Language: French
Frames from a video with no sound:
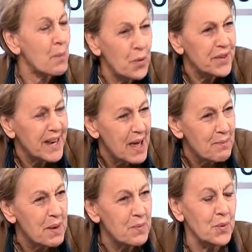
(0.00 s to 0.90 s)
amendez-les
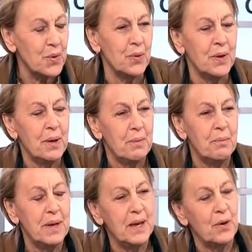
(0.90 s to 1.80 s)
même
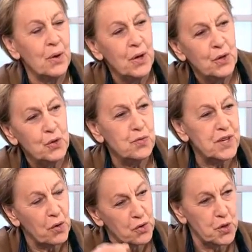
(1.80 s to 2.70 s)
ne
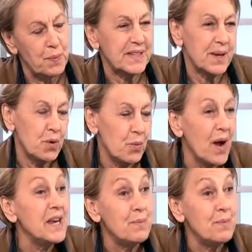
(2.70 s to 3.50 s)
vous accrochez pas simplement à